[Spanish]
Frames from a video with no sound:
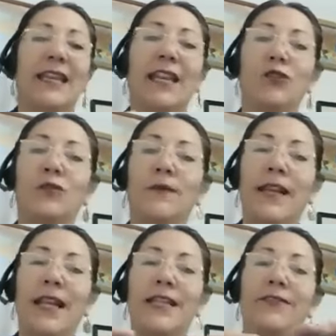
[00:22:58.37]
que nos
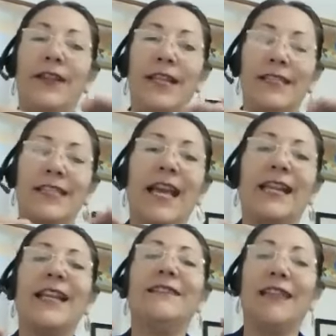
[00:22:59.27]
van a
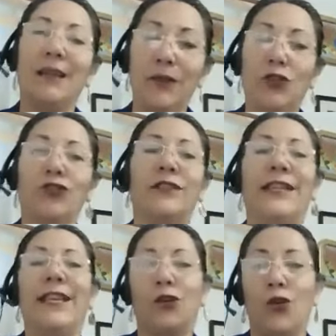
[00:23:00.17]
diferenciar en términos de